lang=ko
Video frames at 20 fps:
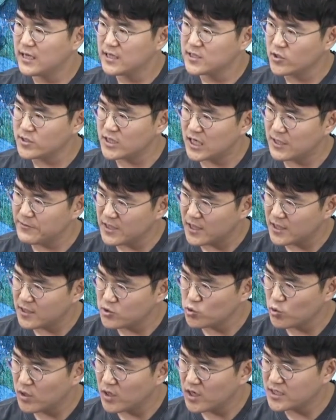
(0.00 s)
저 사람이 나를
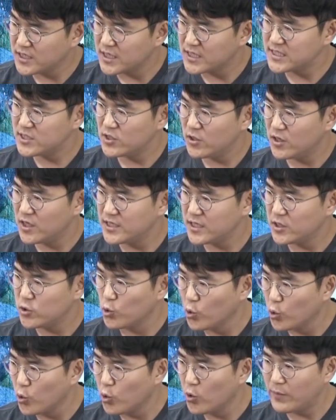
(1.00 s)
좋아하냐 싫어하냐
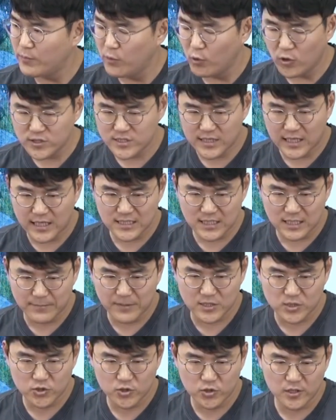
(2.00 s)
요거에 포커스가 항상
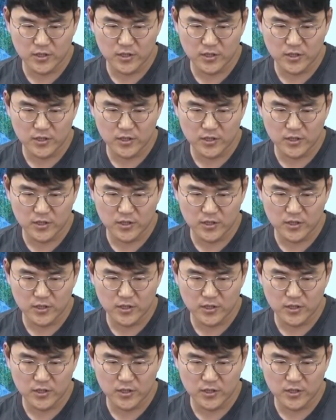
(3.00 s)
맞춰져